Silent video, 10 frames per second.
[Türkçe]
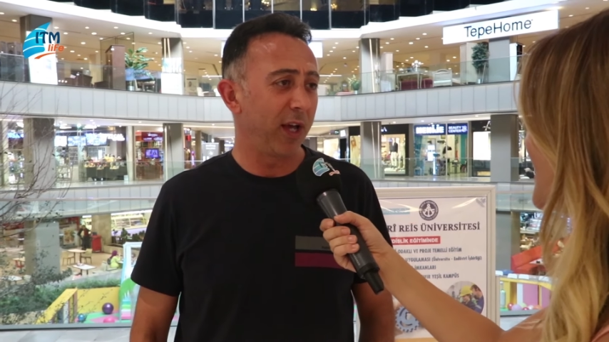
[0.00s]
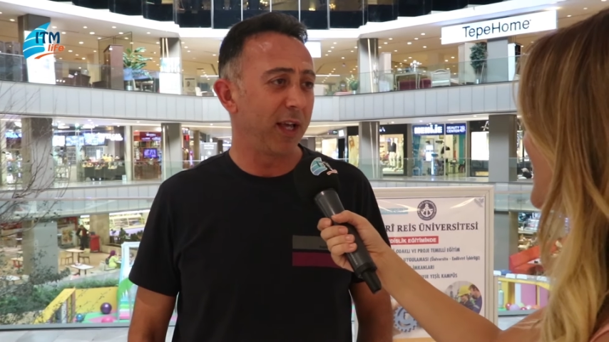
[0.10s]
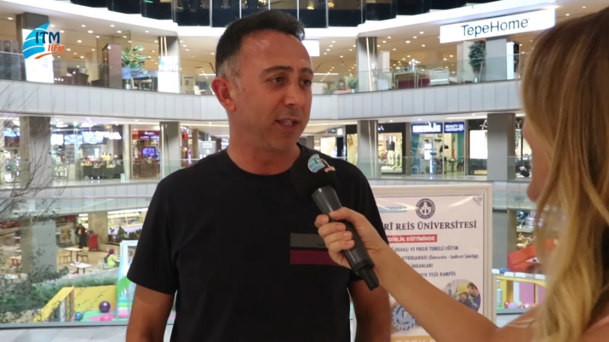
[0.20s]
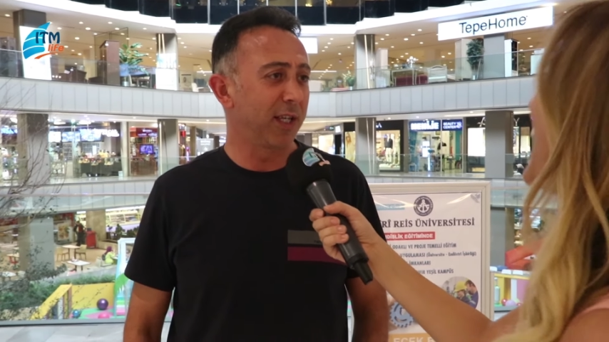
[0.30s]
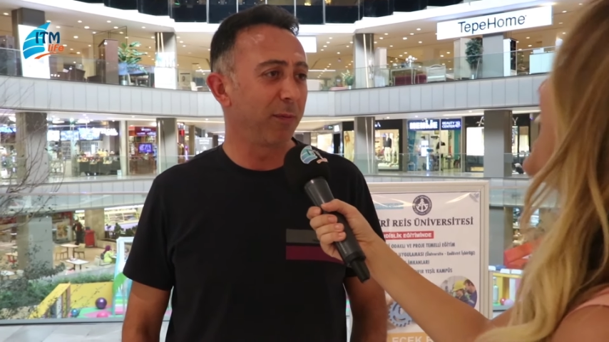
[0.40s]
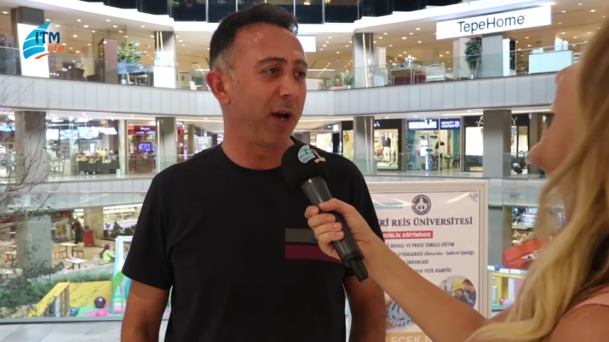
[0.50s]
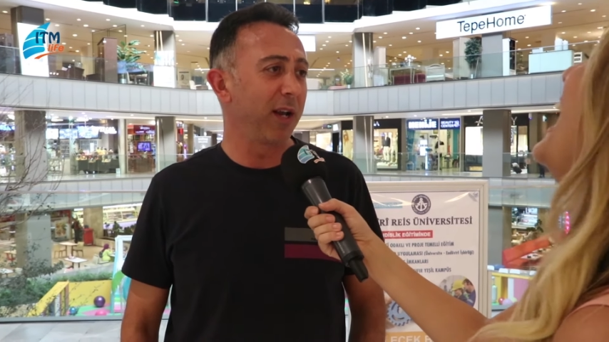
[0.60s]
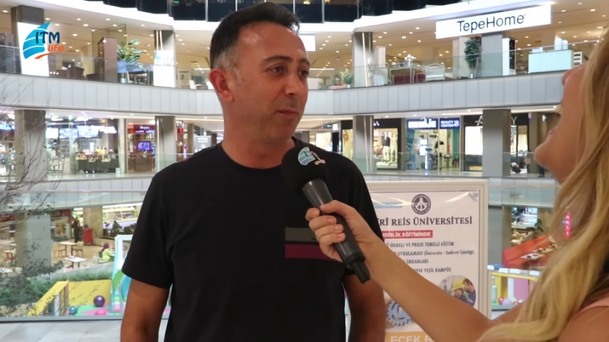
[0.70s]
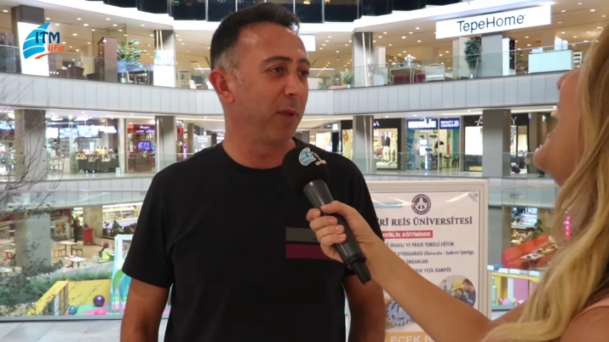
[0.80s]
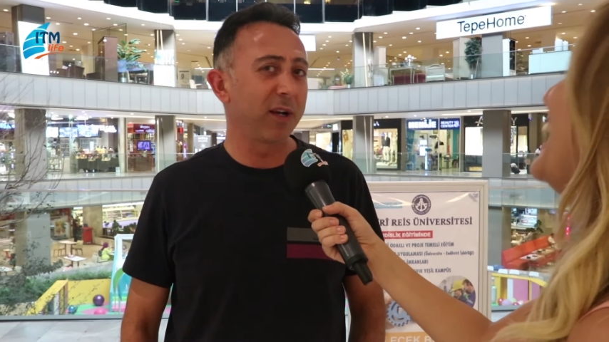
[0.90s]
Eski
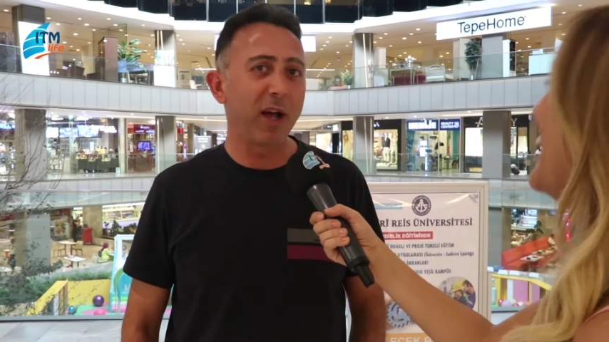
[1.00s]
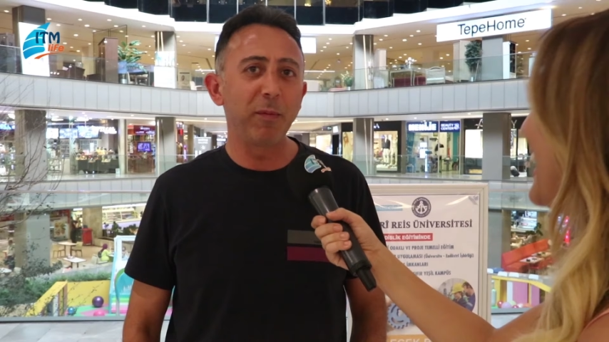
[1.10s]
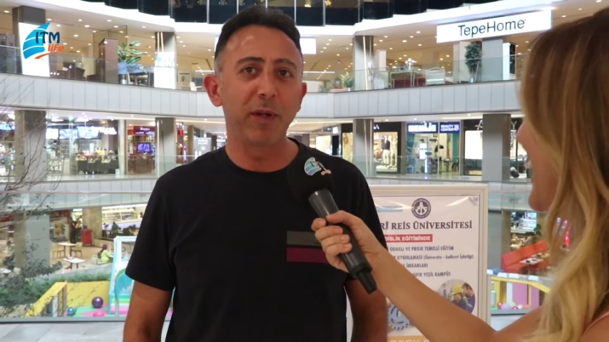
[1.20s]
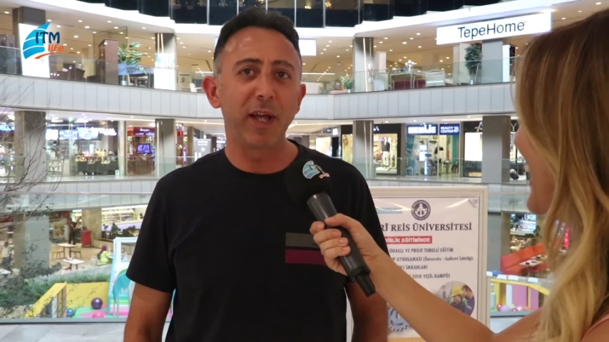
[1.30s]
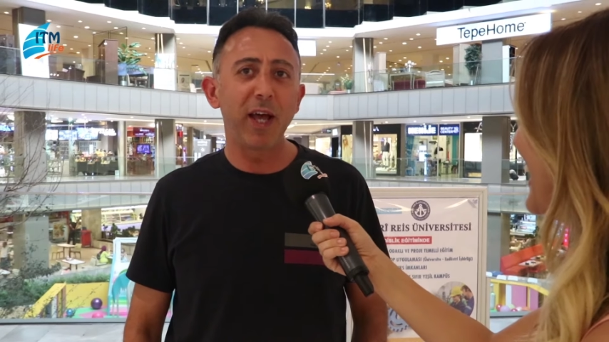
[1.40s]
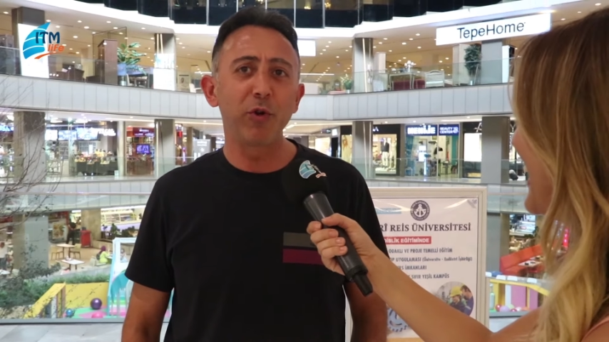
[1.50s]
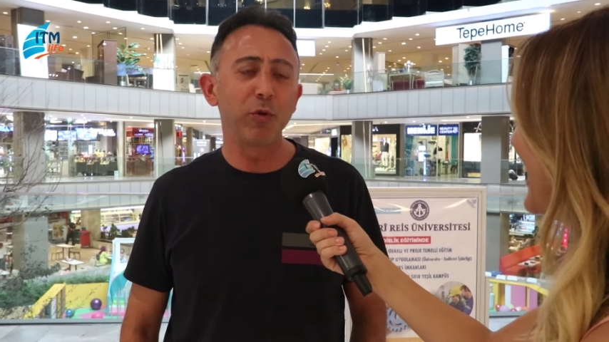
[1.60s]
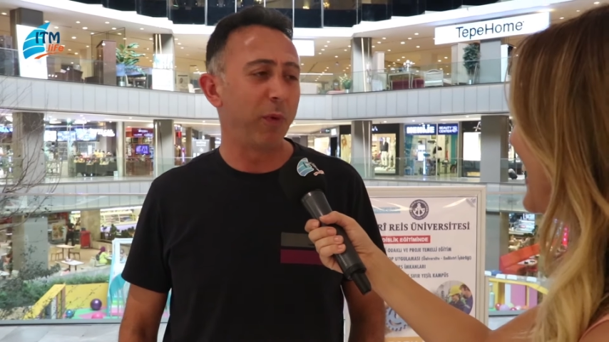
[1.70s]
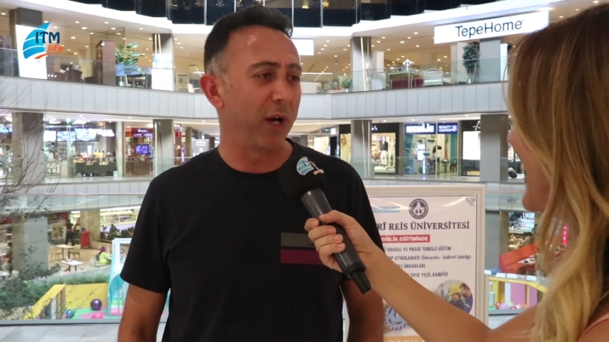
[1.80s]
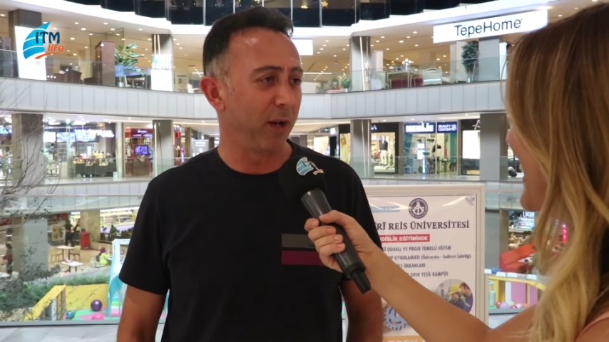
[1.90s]
bayramlar kalmadı. Her
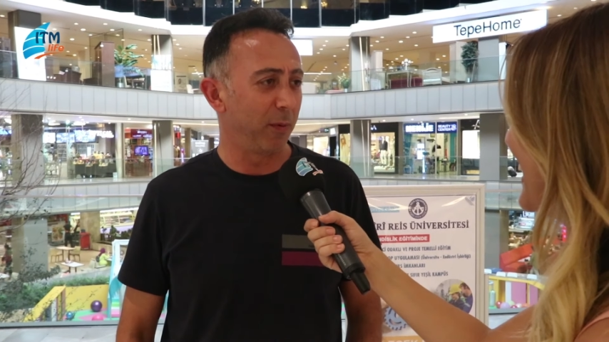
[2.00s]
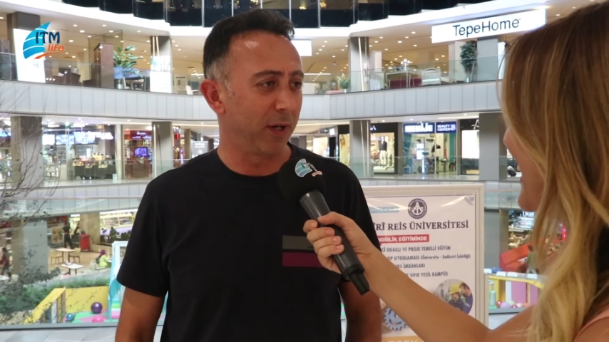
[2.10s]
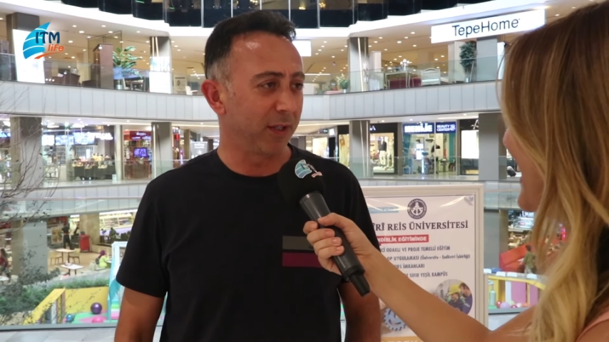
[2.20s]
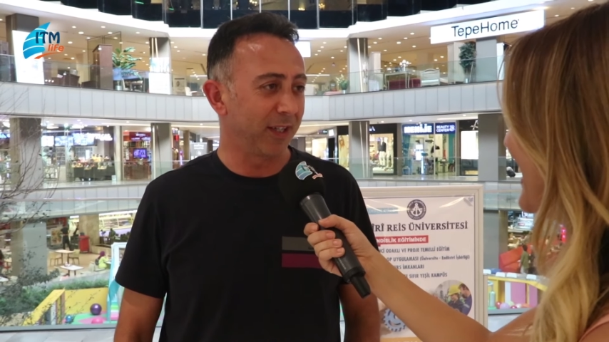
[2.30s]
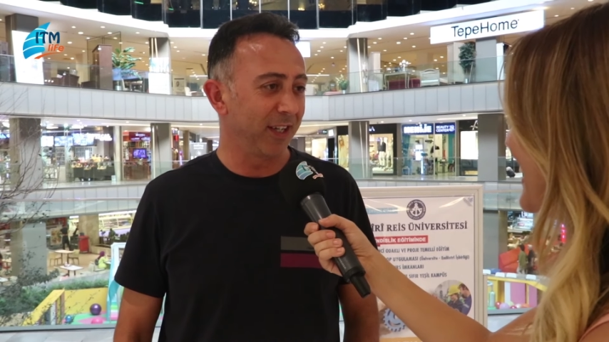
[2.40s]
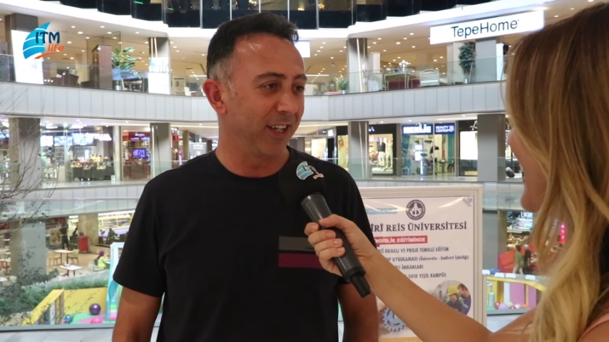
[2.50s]
gün bayram artık.